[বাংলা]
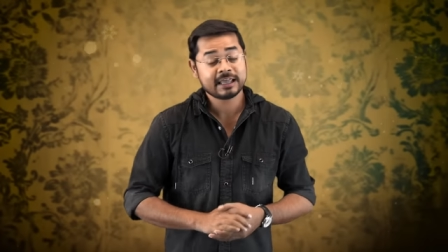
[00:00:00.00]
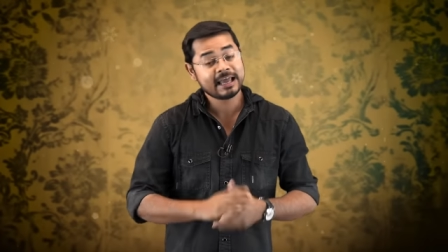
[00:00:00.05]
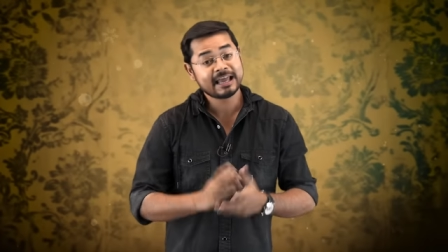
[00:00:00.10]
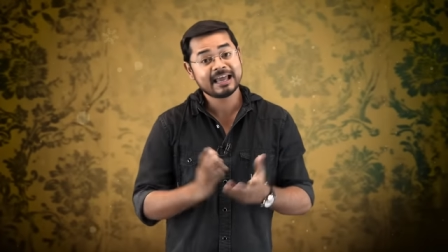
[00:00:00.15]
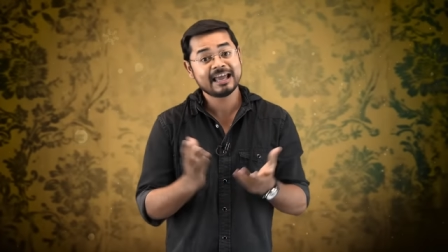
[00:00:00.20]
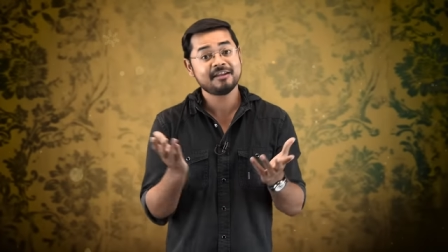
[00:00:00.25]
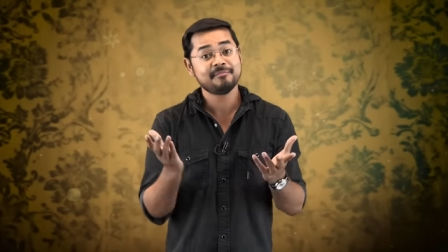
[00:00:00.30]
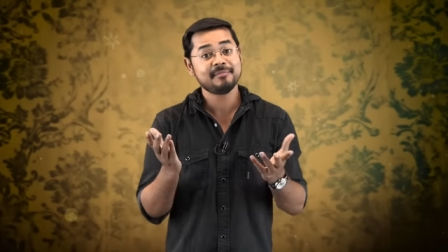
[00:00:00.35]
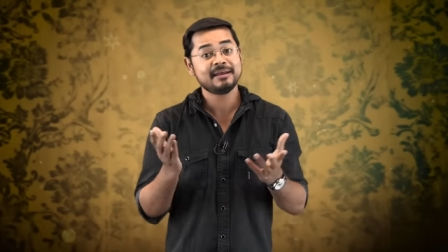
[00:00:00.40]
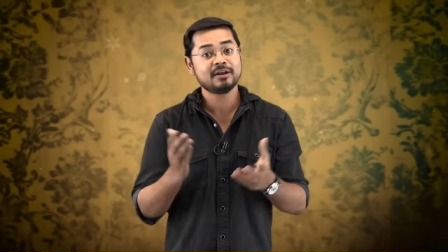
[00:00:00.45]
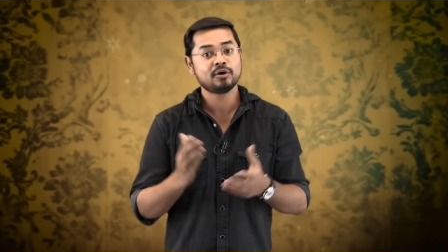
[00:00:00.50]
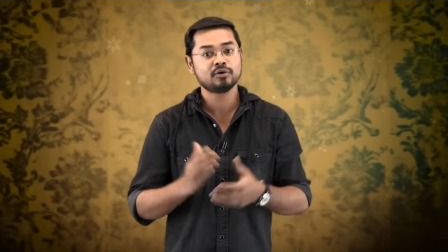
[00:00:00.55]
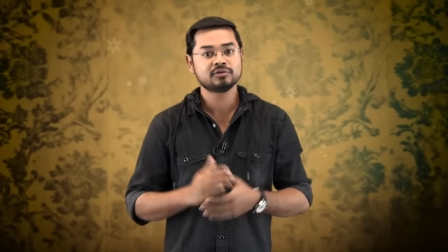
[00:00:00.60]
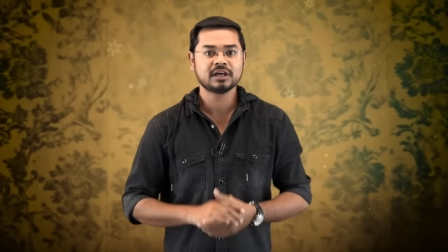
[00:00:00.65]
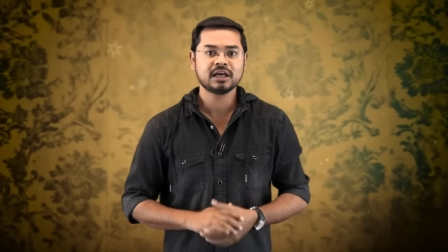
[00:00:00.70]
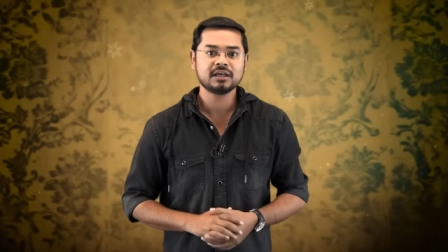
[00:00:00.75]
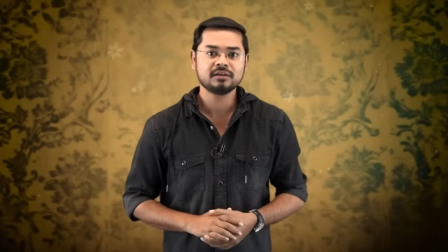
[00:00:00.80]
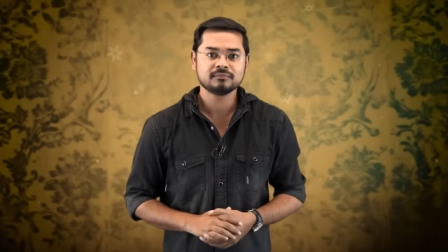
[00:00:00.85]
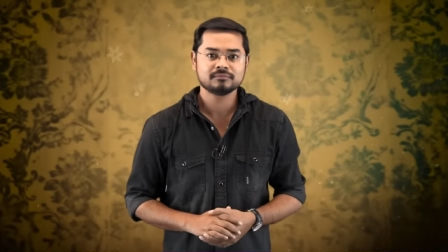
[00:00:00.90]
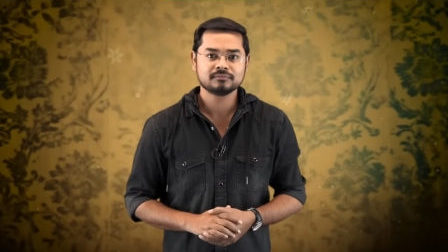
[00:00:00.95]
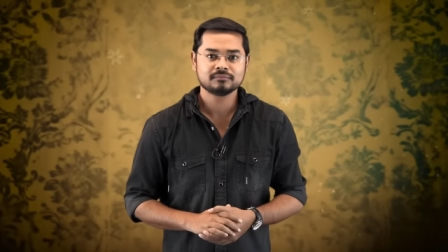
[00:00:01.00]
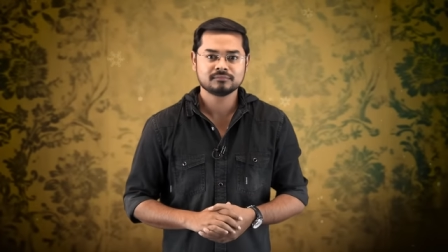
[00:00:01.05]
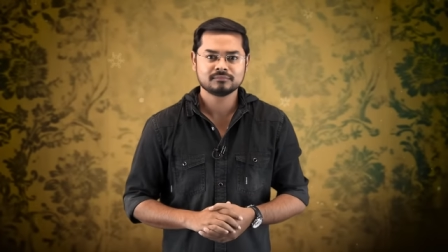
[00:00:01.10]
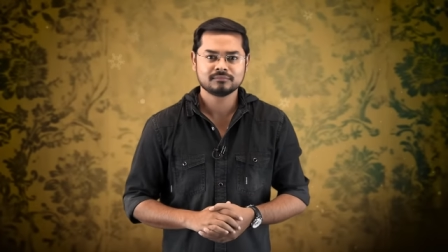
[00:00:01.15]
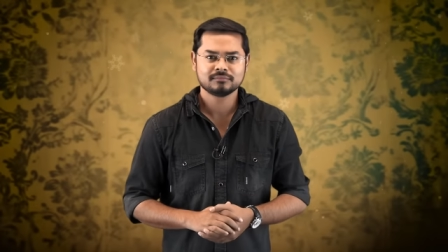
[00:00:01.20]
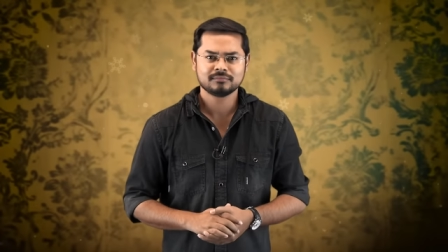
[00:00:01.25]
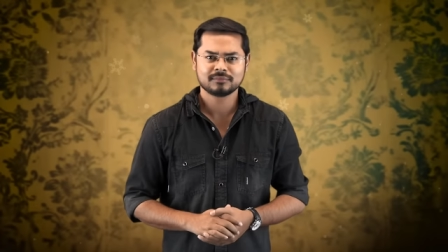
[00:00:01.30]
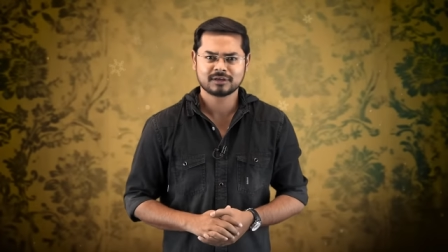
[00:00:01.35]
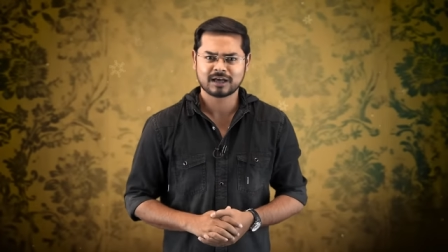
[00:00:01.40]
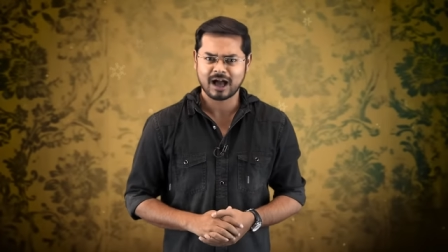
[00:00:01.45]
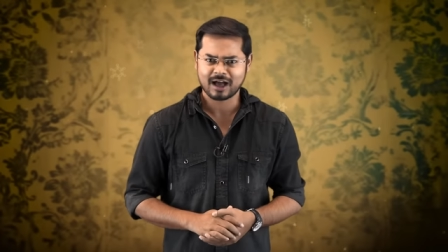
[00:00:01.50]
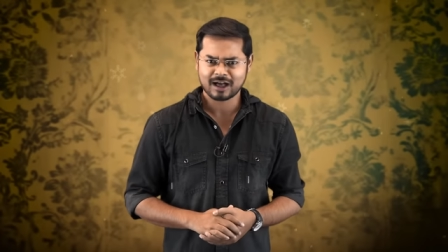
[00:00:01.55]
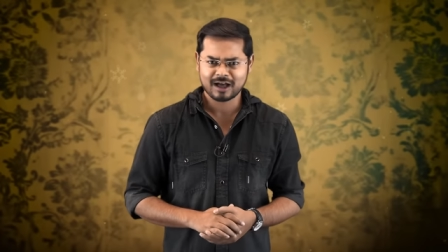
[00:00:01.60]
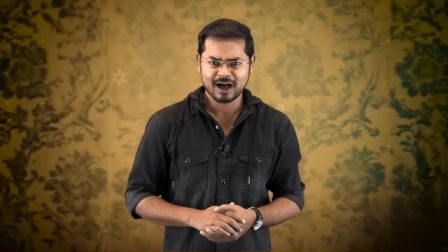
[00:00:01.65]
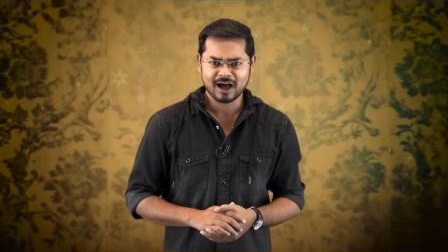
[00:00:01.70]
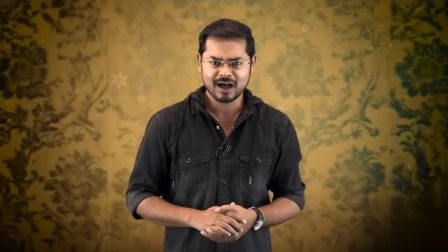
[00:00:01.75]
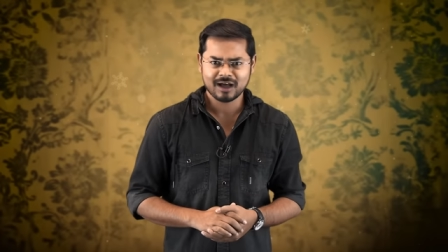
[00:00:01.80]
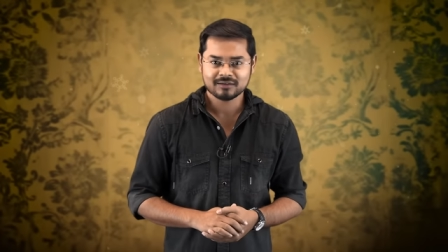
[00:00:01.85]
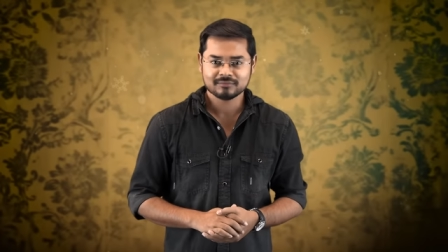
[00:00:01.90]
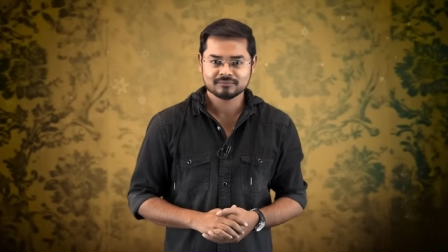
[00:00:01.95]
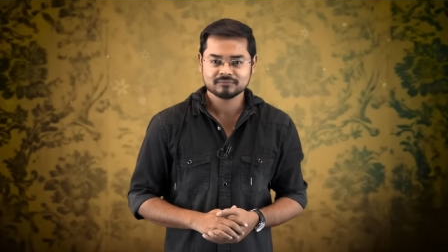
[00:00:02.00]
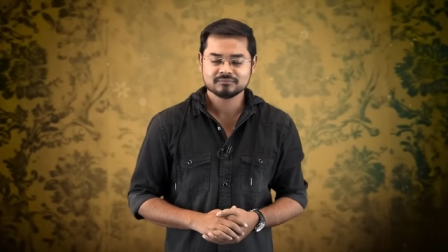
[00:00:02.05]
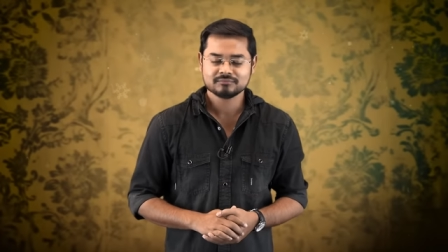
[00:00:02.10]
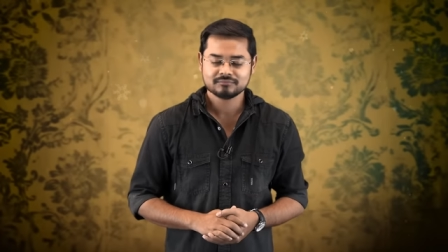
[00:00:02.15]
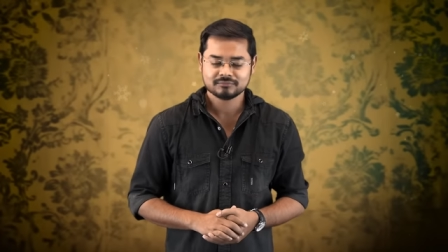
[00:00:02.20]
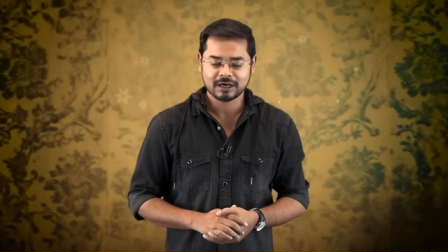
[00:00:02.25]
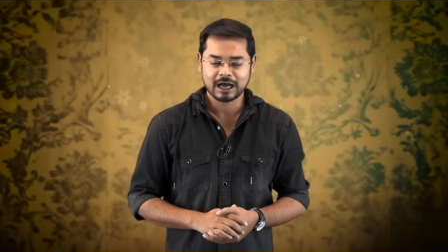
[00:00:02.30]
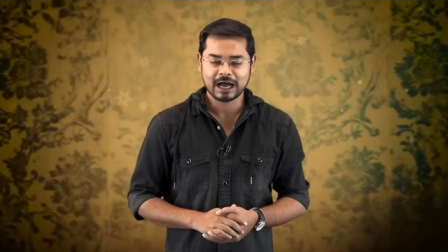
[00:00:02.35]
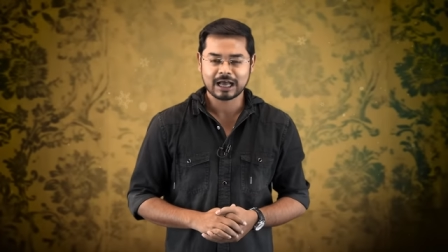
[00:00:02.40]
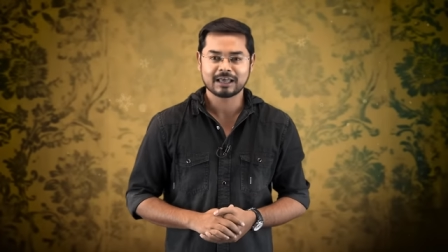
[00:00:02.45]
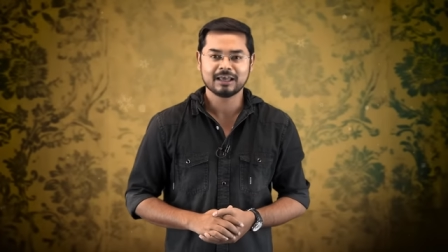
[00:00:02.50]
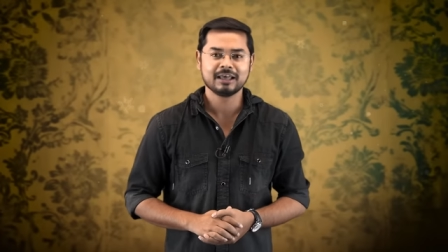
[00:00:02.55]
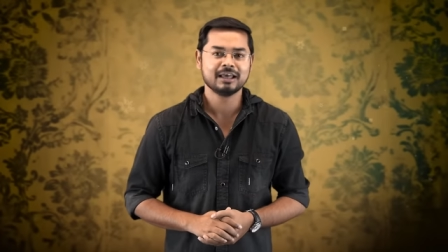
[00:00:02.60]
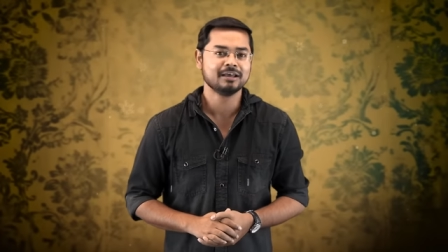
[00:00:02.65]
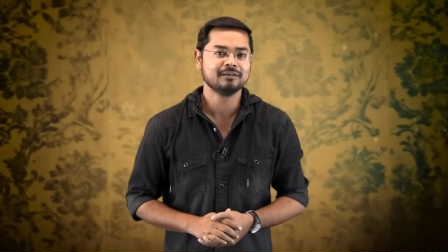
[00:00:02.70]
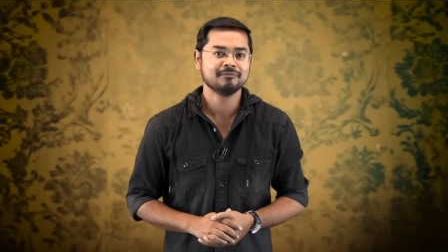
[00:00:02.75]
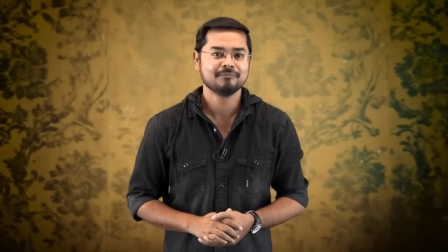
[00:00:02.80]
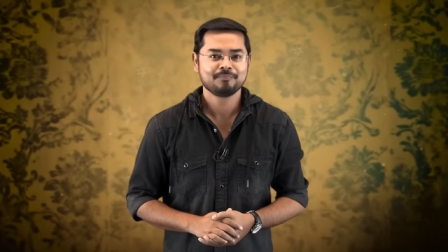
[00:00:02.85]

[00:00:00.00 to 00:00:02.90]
কেকের মিল কোথায় কাকা আগে